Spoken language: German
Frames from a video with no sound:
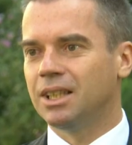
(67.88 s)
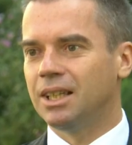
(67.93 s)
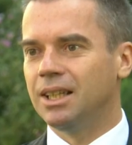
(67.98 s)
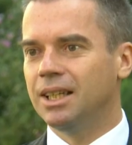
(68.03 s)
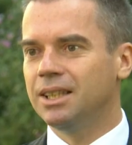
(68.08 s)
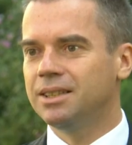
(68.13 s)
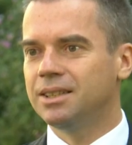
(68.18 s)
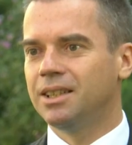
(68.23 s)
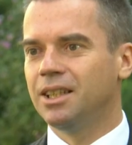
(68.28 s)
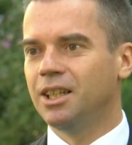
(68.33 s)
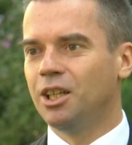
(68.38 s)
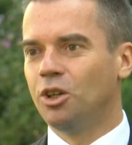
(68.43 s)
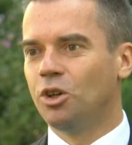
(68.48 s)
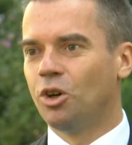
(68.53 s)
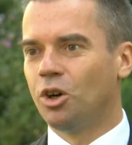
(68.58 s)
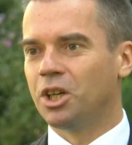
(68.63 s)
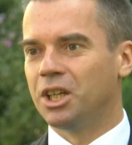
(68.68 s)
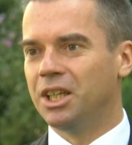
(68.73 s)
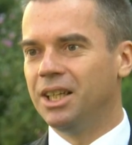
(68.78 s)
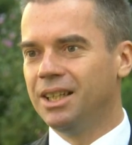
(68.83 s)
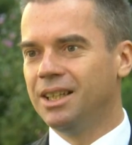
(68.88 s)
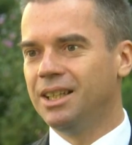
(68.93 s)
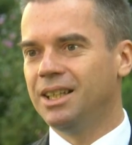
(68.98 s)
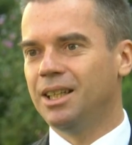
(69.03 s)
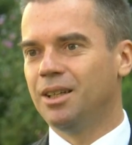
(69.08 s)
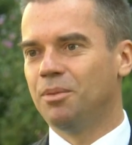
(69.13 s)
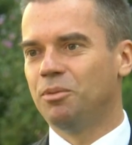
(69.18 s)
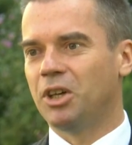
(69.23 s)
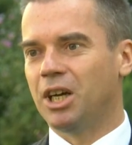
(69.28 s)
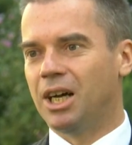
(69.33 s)
lästige Login,
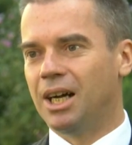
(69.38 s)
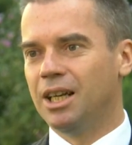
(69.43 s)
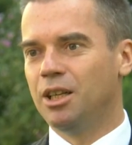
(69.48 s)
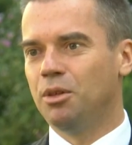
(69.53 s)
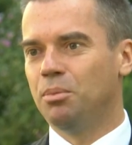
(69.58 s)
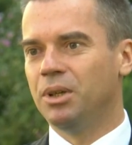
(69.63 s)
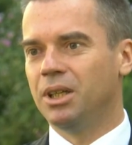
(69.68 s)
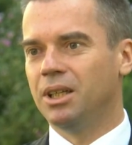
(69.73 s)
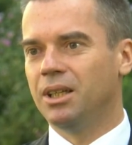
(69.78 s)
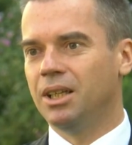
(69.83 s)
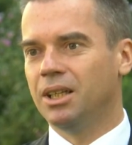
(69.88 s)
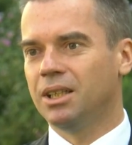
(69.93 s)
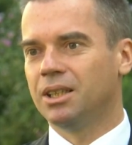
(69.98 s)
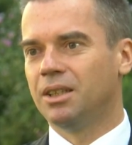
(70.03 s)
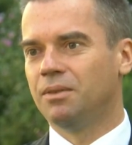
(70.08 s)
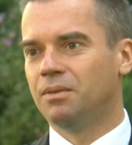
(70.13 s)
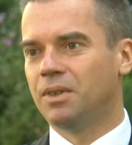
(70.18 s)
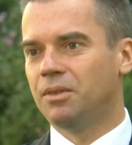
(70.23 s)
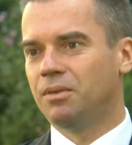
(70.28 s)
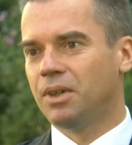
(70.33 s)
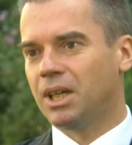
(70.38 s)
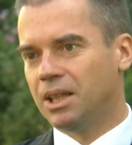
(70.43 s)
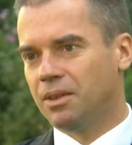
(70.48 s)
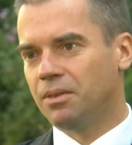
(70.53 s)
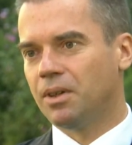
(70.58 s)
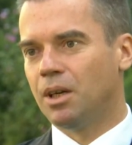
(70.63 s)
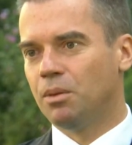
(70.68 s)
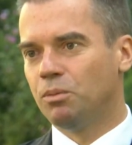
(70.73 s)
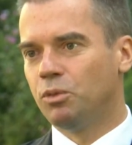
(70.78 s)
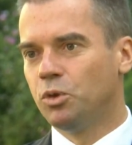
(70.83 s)
dem wir alle begegnen, wenn wir
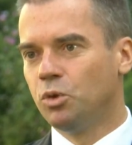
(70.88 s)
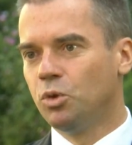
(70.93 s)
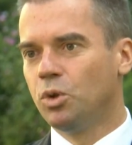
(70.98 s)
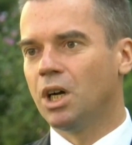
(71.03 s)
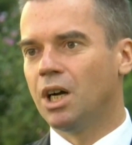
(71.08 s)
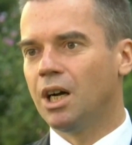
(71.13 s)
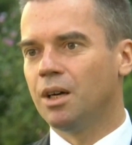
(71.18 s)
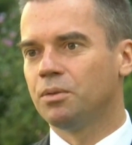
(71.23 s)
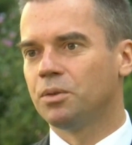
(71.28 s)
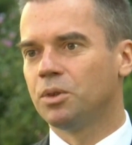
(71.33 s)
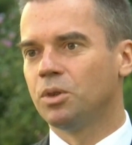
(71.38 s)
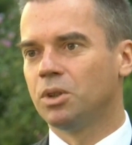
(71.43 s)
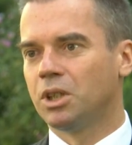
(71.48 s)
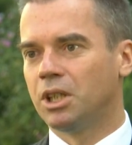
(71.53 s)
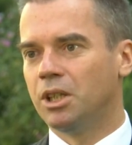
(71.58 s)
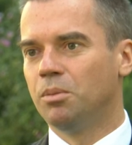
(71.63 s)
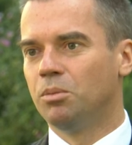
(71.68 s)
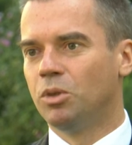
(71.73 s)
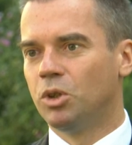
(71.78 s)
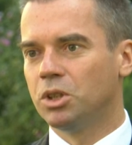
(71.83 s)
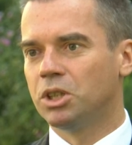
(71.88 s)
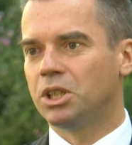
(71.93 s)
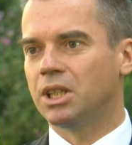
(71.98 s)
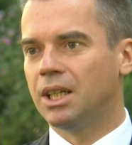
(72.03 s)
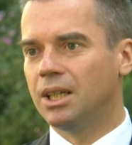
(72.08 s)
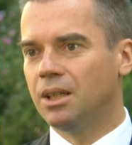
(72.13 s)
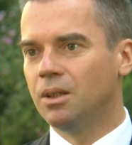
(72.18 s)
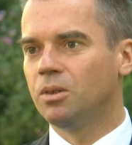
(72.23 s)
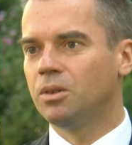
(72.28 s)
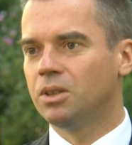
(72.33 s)
etwa am Flughafen oder im
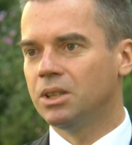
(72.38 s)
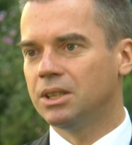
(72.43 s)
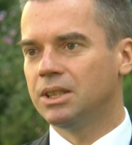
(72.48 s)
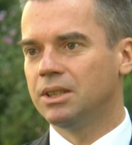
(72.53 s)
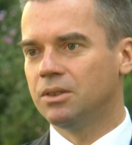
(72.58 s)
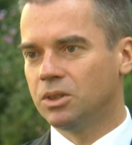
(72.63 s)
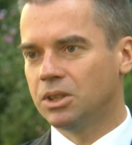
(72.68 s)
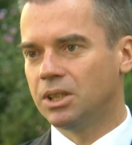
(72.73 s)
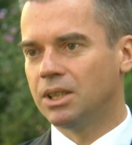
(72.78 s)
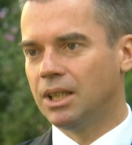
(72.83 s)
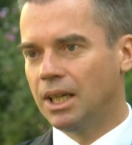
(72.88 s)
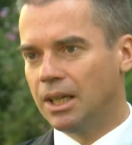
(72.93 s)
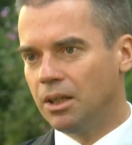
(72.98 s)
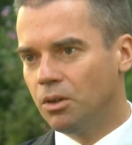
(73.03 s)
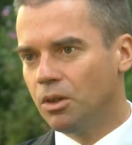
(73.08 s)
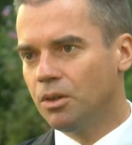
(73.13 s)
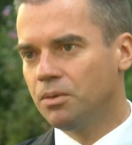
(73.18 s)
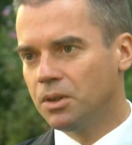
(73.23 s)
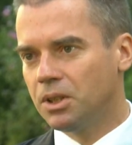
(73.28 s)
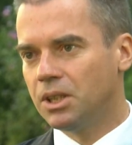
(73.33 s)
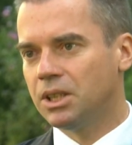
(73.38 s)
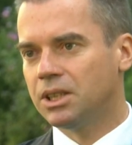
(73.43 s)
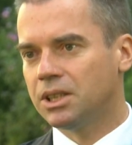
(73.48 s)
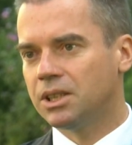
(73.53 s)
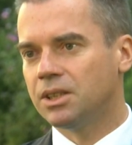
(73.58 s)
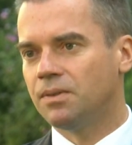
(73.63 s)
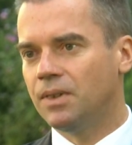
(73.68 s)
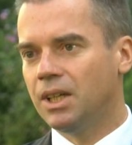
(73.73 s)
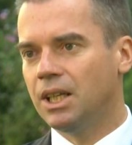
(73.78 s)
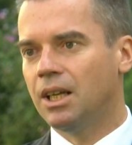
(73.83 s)
Hotel und uns in ein
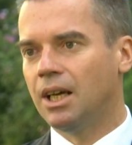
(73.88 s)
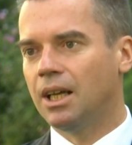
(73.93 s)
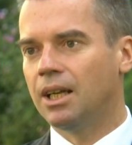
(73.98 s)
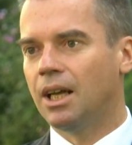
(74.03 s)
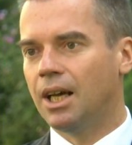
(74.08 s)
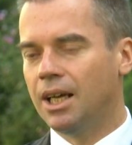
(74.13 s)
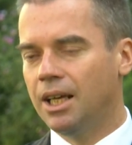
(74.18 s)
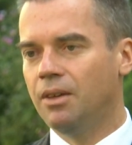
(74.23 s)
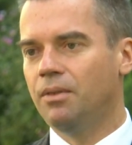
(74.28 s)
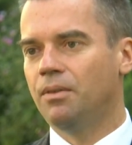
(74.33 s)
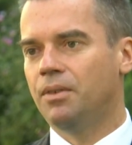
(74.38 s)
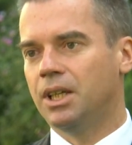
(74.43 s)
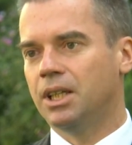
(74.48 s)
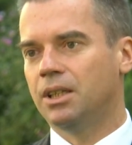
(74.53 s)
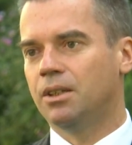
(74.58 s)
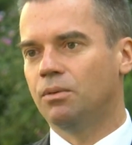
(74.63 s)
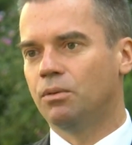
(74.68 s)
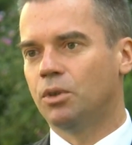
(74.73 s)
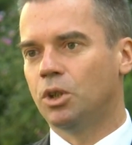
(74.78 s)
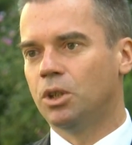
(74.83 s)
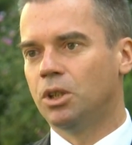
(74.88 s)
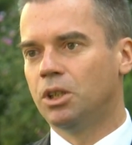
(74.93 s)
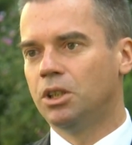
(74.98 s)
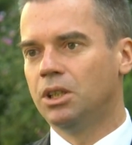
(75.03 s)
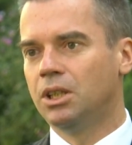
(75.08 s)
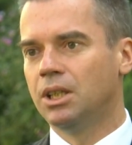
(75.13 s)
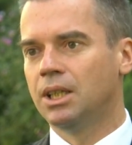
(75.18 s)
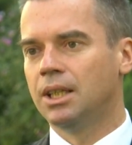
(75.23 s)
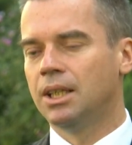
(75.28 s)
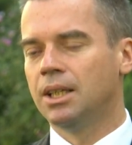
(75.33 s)
öffentliches WLAN einwählen
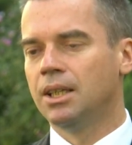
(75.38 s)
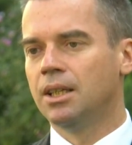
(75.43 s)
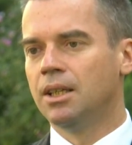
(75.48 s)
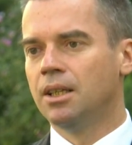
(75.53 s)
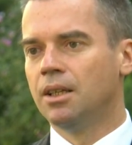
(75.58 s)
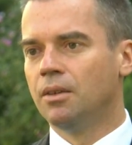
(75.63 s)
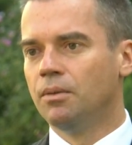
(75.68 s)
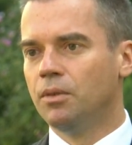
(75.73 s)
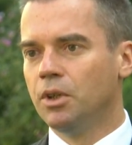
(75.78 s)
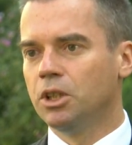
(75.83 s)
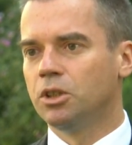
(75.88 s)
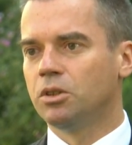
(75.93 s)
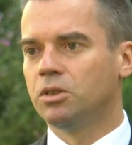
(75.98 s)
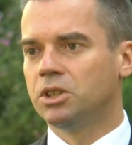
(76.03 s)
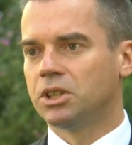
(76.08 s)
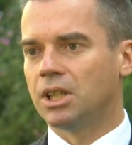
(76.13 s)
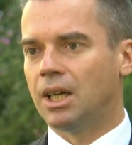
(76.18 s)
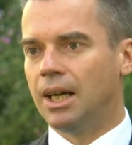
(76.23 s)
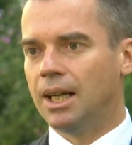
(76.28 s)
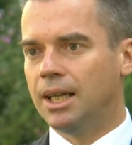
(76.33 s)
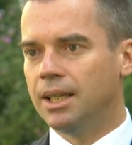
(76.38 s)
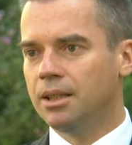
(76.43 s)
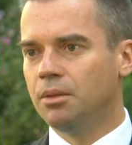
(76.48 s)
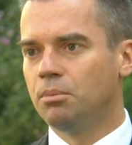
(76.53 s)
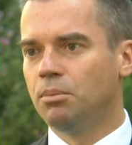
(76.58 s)
wollen, wird uns erhalten